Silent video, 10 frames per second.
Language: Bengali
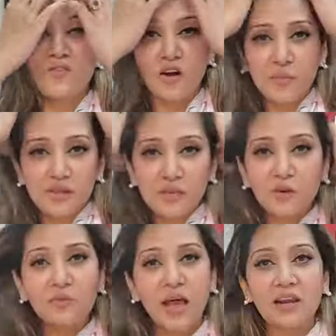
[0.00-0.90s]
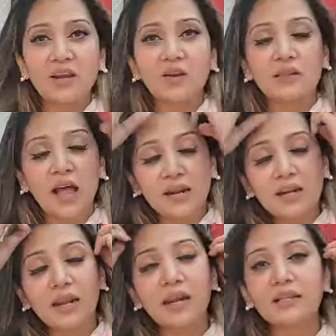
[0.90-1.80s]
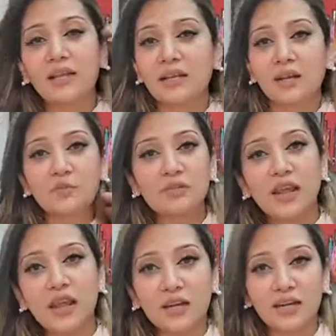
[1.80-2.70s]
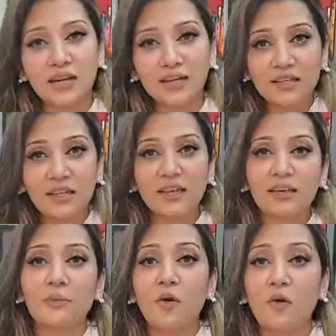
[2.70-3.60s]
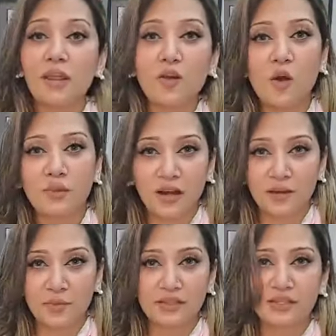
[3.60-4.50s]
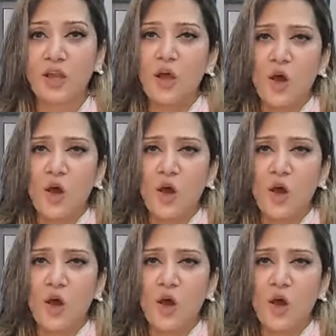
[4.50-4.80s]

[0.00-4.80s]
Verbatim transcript: নর্মাল যেরকম থানের থানের রেট থাকে আপু সেই রেট রেটের থেকে এটা আমরা অনেক কমে থানটা পেয়েছি